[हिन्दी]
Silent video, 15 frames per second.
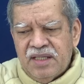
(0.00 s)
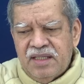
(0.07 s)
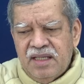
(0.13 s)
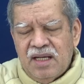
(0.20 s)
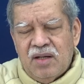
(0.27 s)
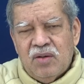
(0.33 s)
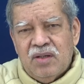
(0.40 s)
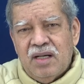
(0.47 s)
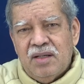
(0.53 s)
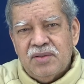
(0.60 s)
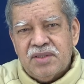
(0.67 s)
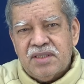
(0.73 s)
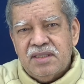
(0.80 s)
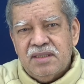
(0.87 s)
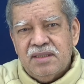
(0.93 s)
किया होगा
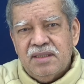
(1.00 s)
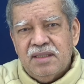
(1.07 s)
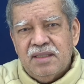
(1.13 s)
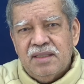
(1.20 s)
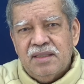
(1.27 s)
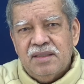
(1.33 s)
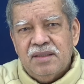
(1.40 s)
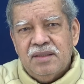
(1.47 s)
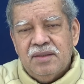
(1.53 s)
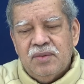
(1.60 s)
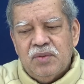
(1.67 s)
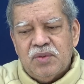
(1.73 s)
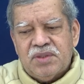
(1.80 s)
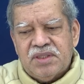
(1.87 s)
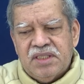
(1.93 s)
उस
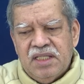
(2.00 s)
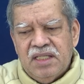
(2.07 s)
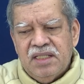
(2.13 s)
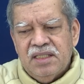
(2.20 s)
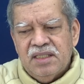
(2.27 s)
उससे